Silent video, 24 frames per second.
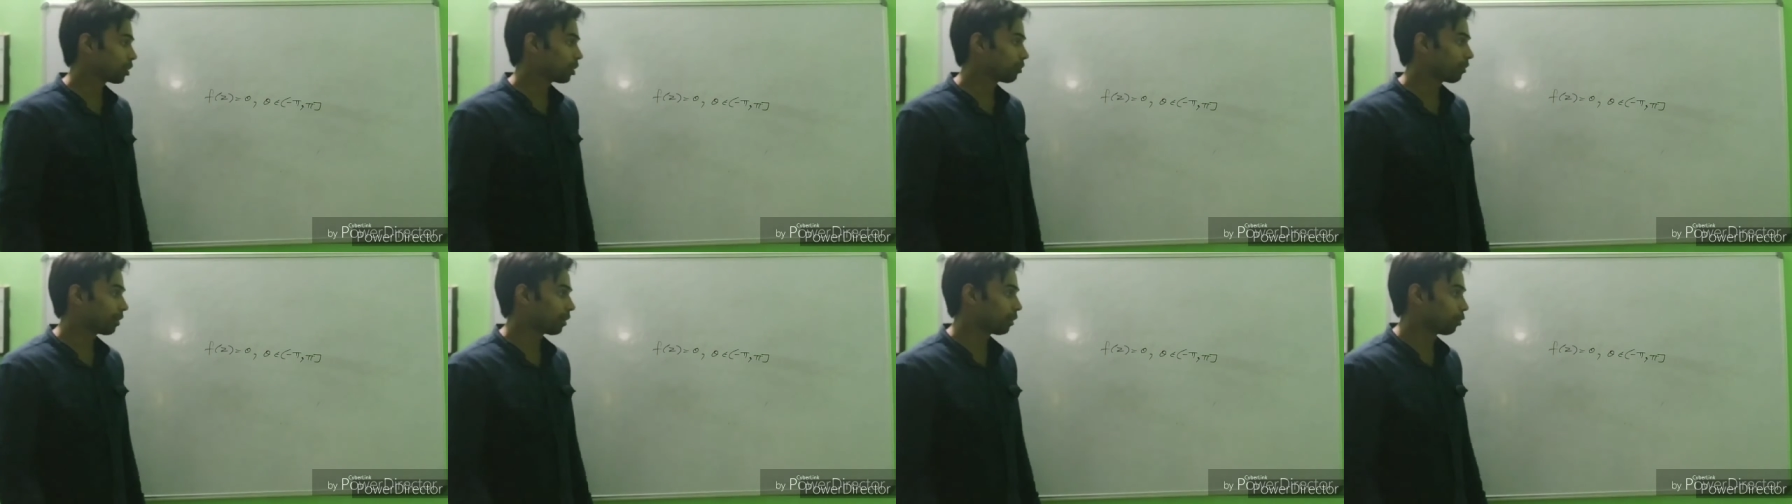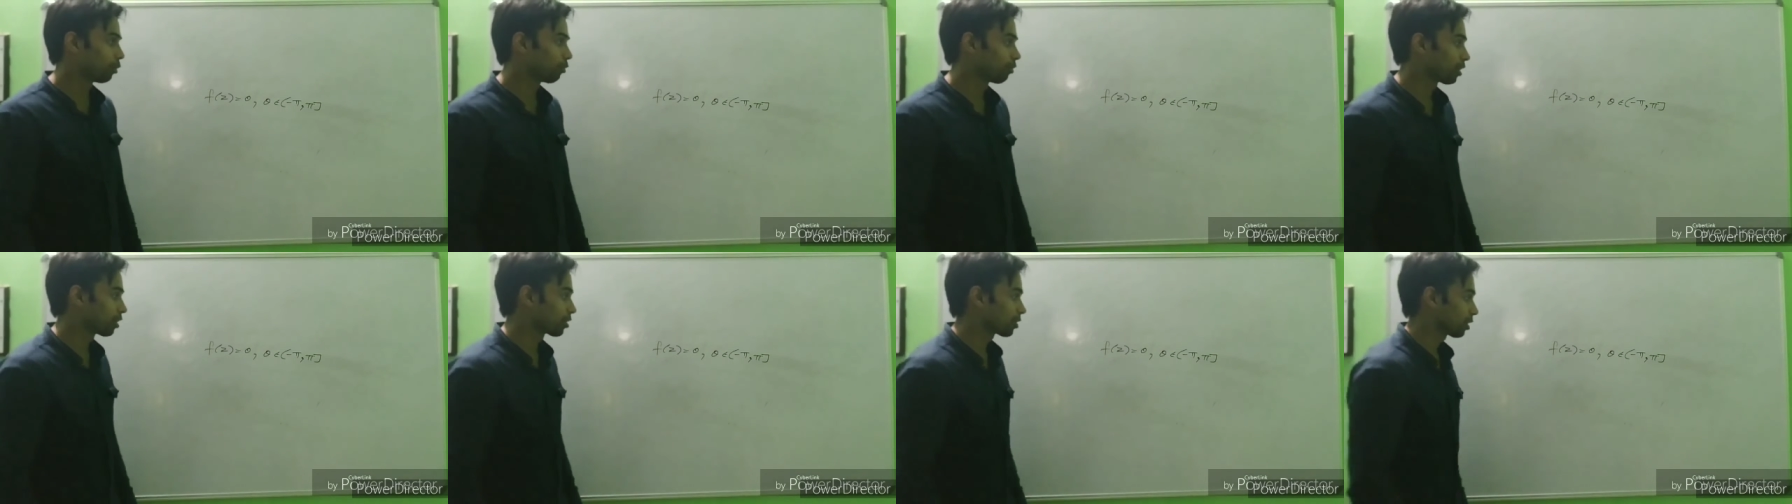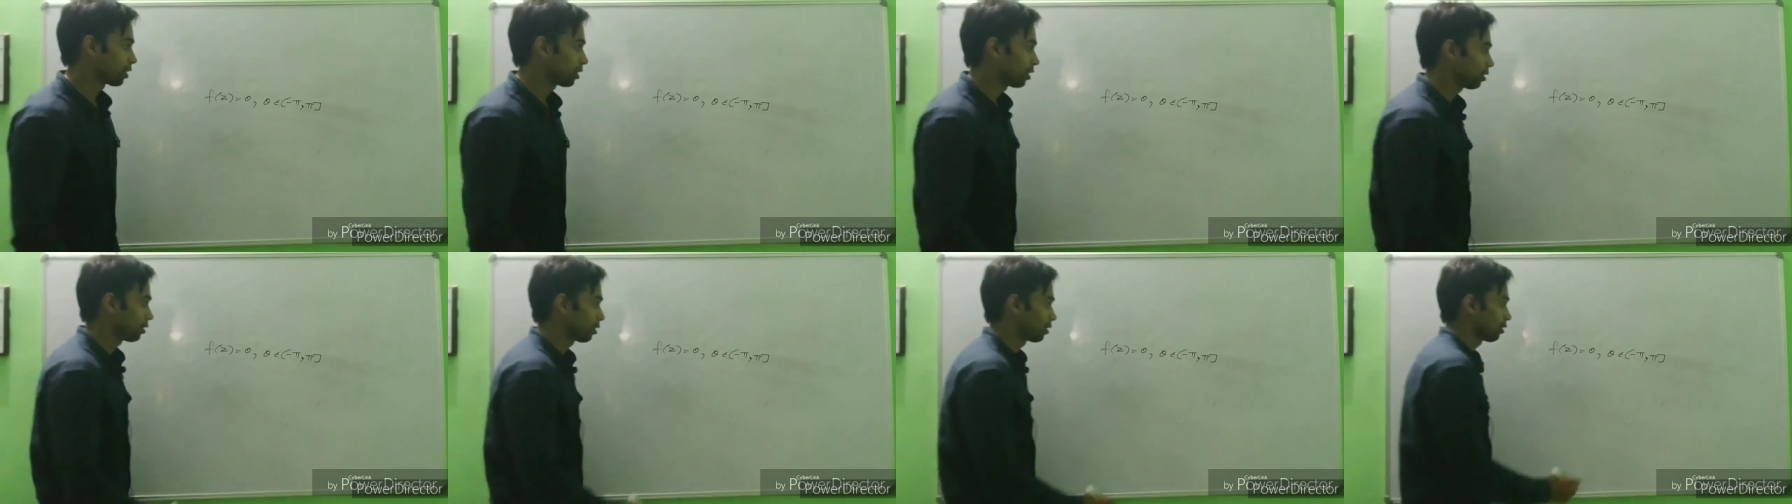ये कितनी वैल्यूड
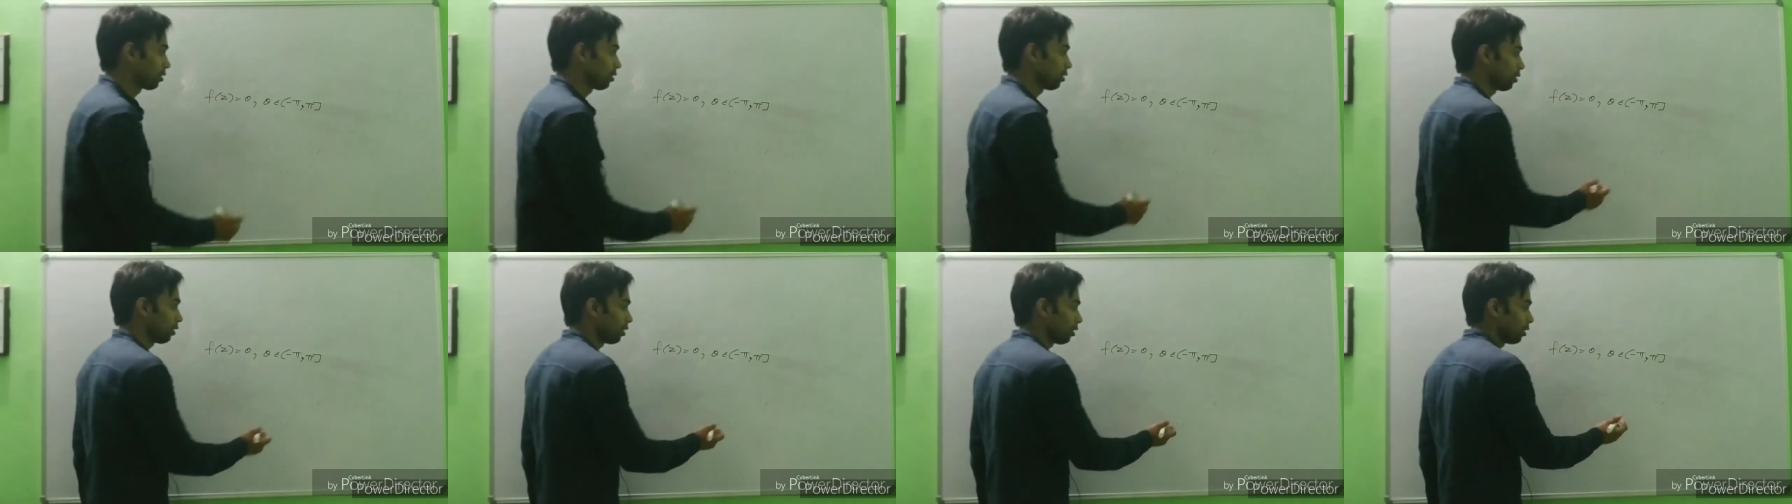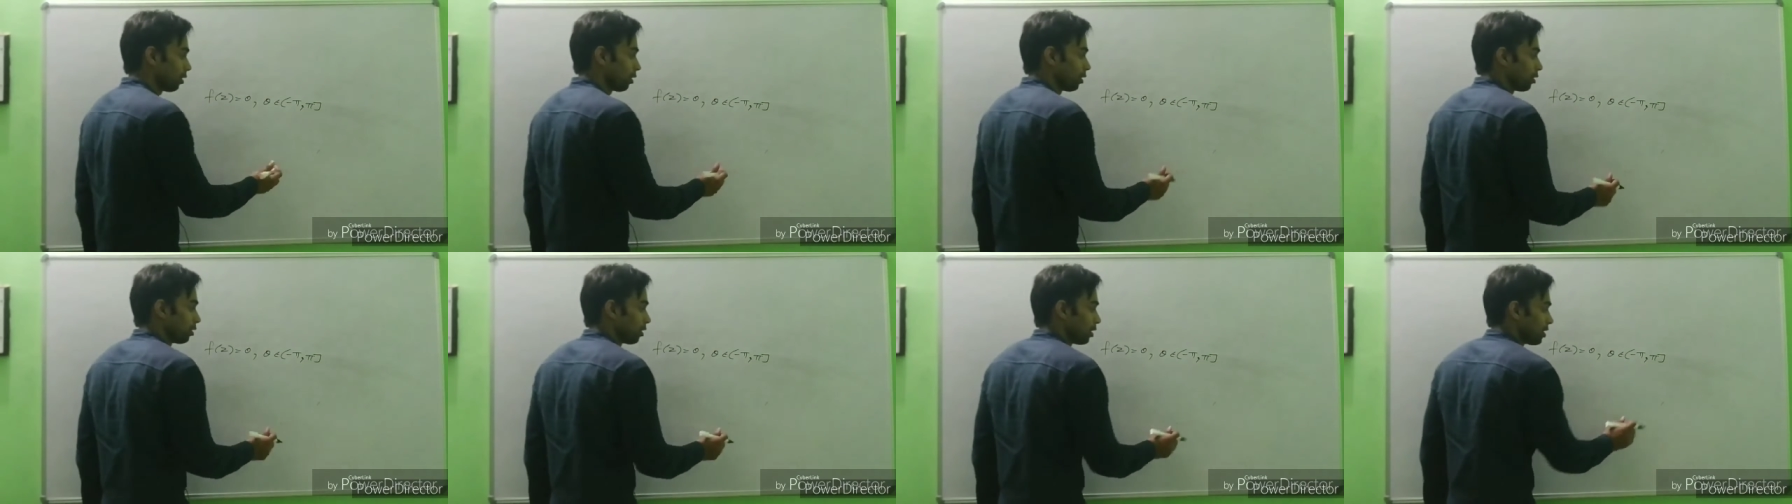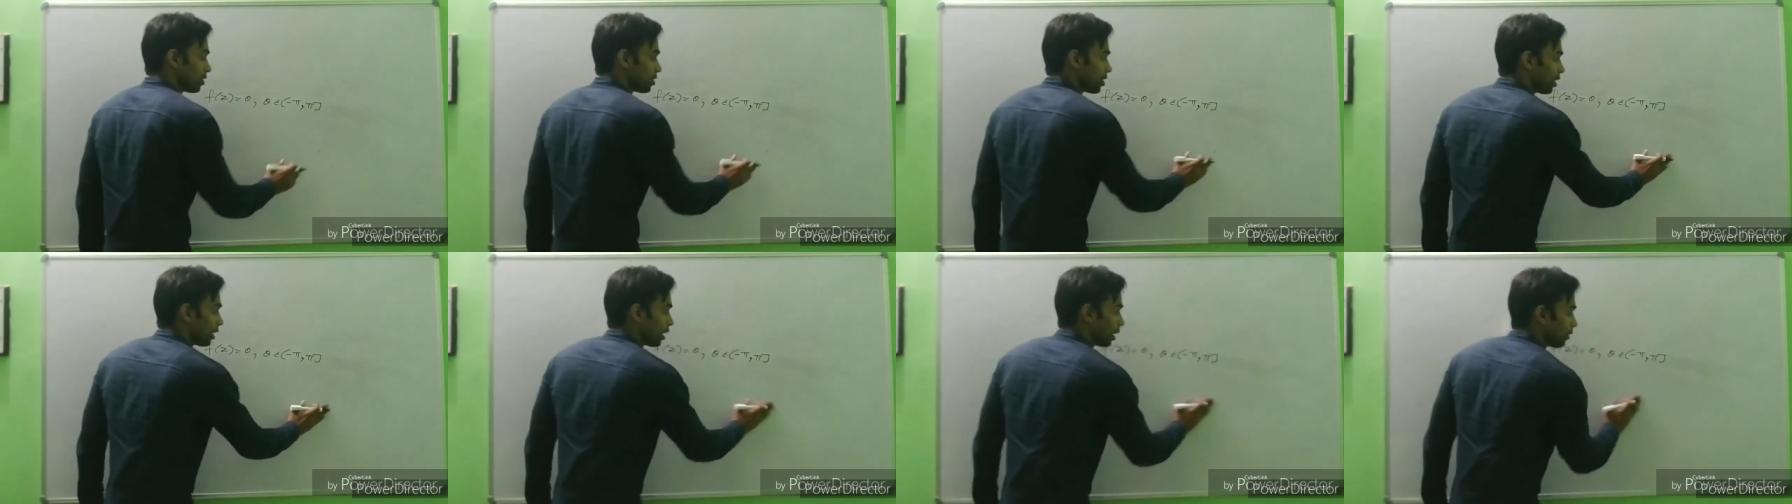फंक्शन
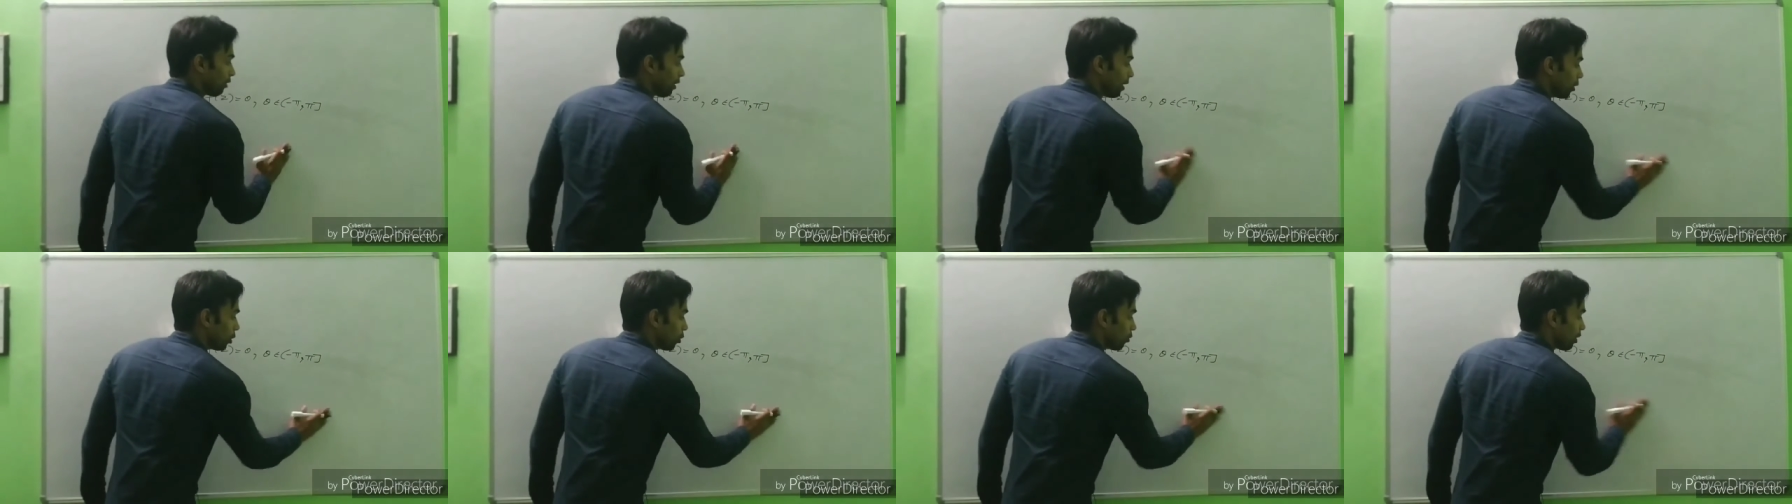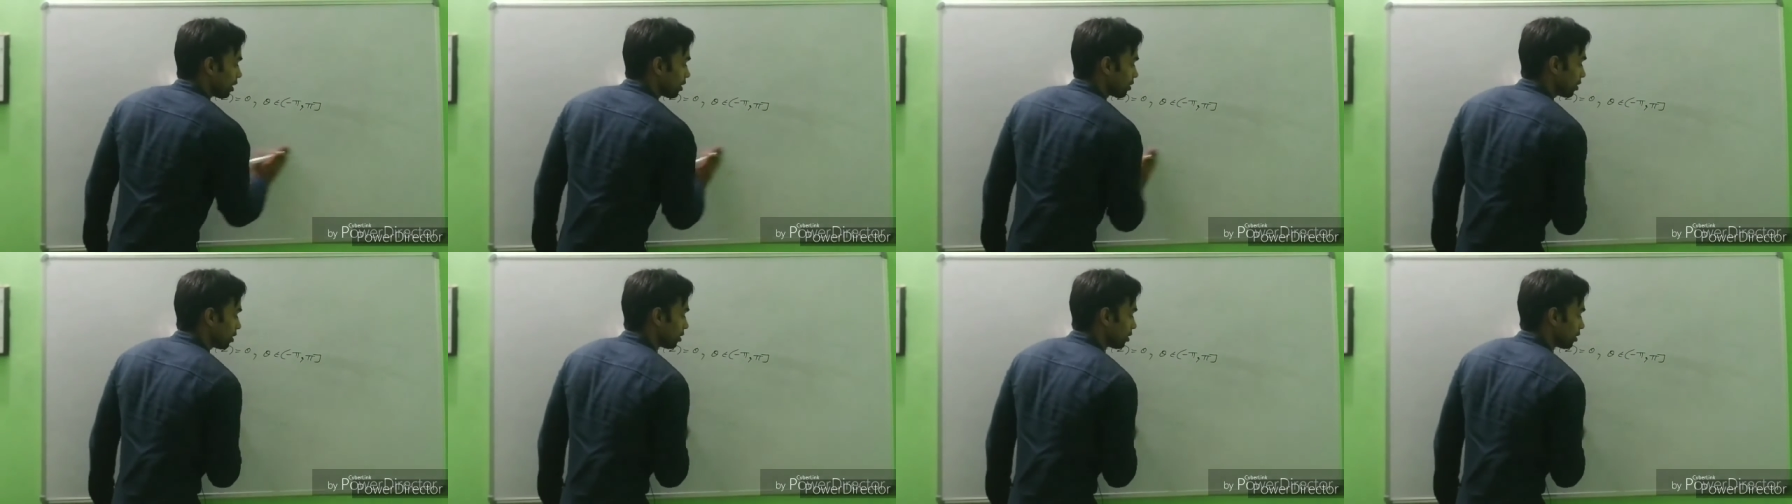है ये सिंगल वैल्यूड